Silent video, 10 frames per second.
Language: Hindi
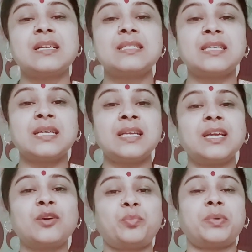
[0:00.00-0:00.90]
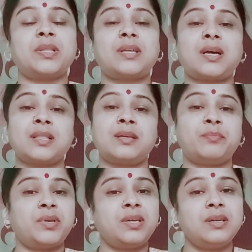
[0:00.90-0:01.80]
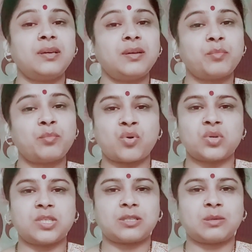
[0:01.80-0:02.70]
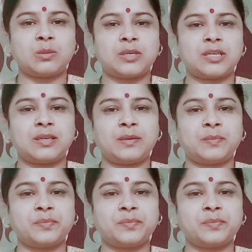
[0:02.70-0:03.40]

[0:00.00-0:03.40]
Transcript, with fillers: चेहरे के ऊपर दाग धब्बे बहुत ज़्यादा हो गए हैं